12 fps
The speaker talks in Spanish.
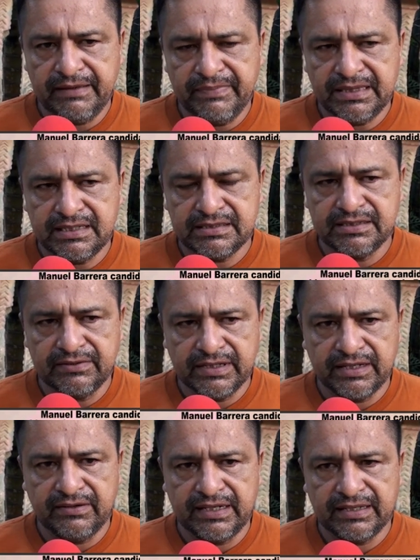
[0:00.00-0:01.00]
la petición
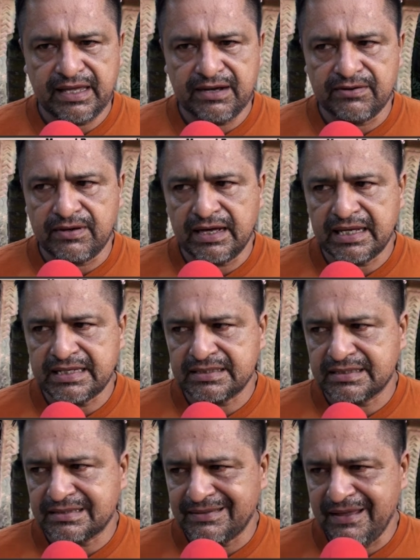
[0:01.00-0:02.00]
que yo les hago, que
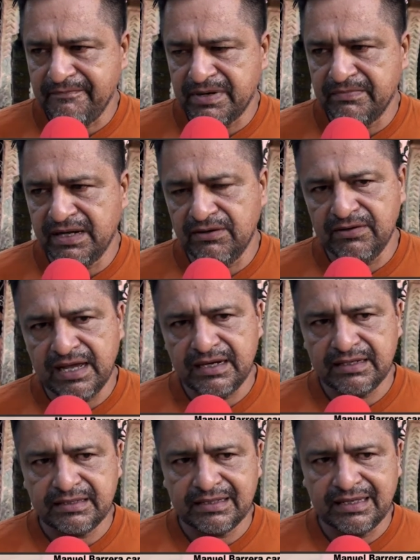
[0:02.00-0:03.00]
en primer
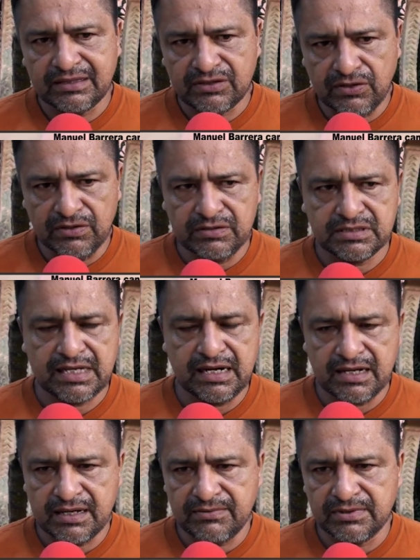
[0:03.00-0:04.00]
lugar que todos
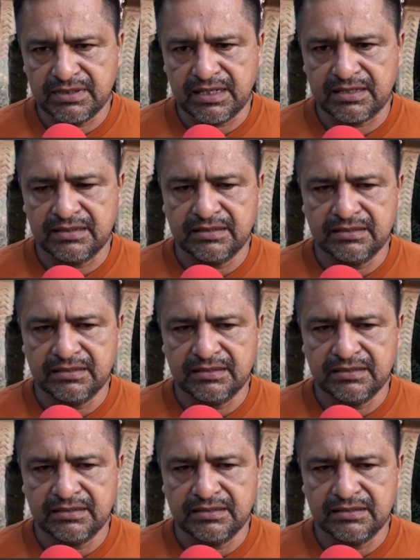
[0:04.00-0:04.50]
salgan a votar